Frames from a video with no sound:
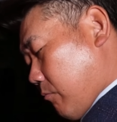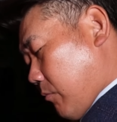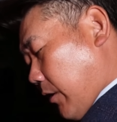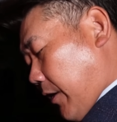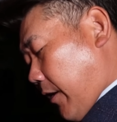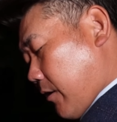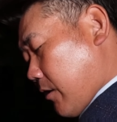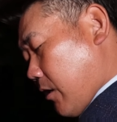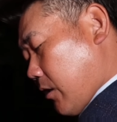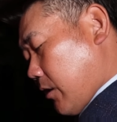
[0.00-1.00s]
まあ、結
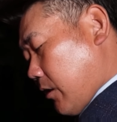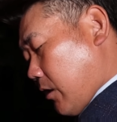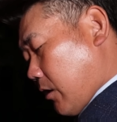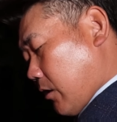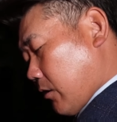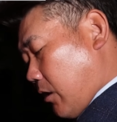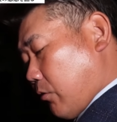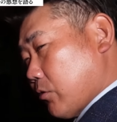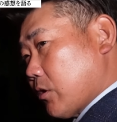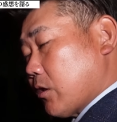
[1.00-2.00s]
果が出たからな
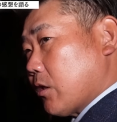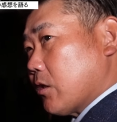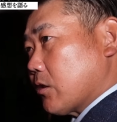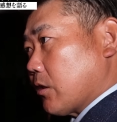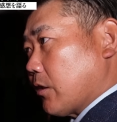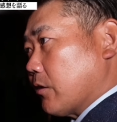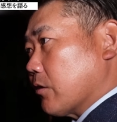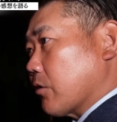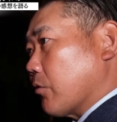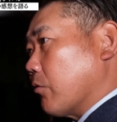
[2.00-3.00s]
おさらじゃないんで
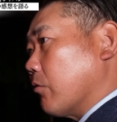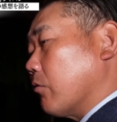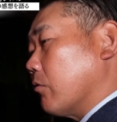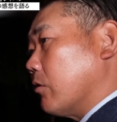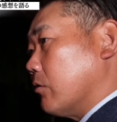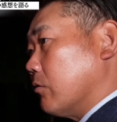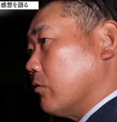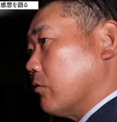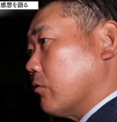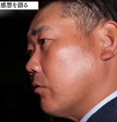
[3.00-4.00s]
すけど、うん、うん、も
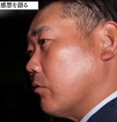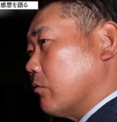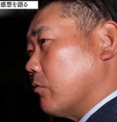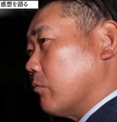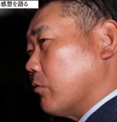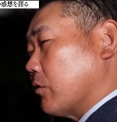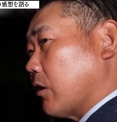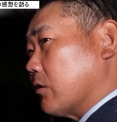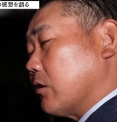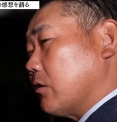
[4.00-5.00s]
う
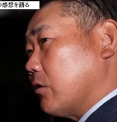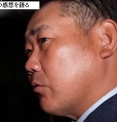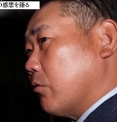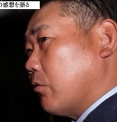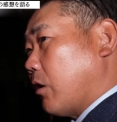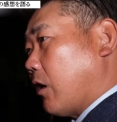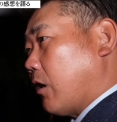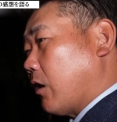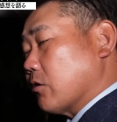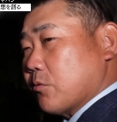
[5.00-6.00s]
打線にこ
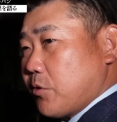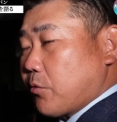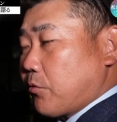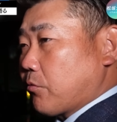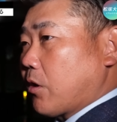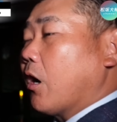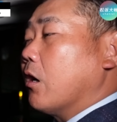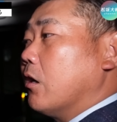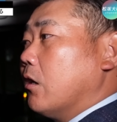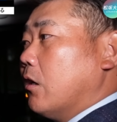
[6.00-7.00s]
う厚みというか、
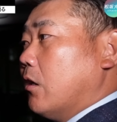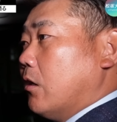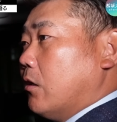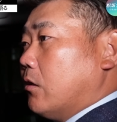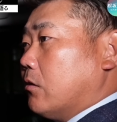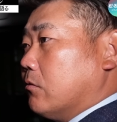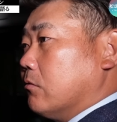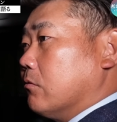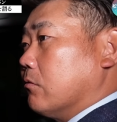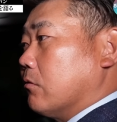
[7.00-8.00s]
はい、う
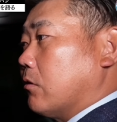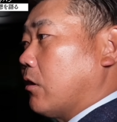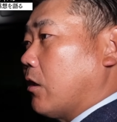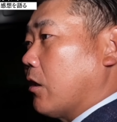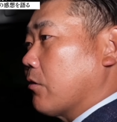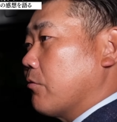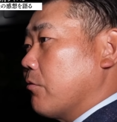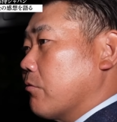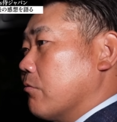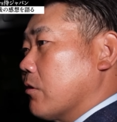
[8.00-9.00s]
ん、迫
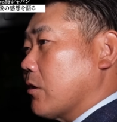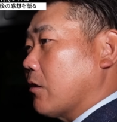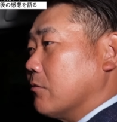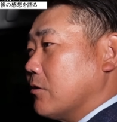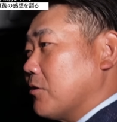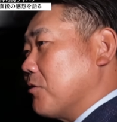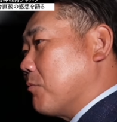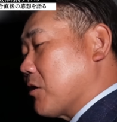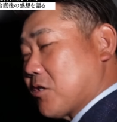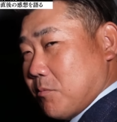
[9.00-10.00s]
力は確実に
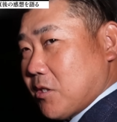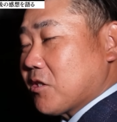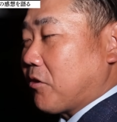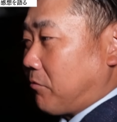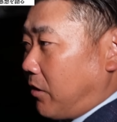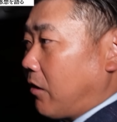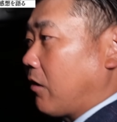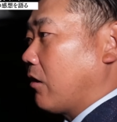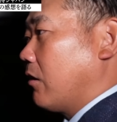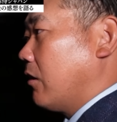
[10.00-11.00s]
増しましたよね。で
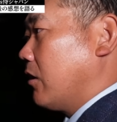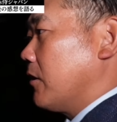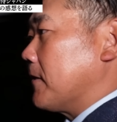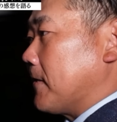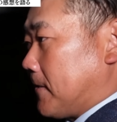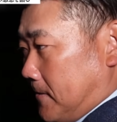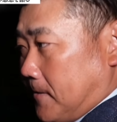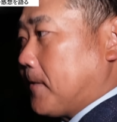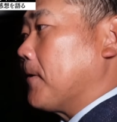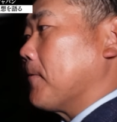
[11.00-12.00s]
すよね。
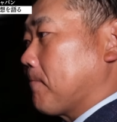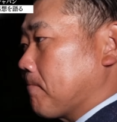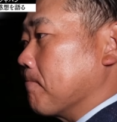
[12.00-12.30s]
はい、うん、う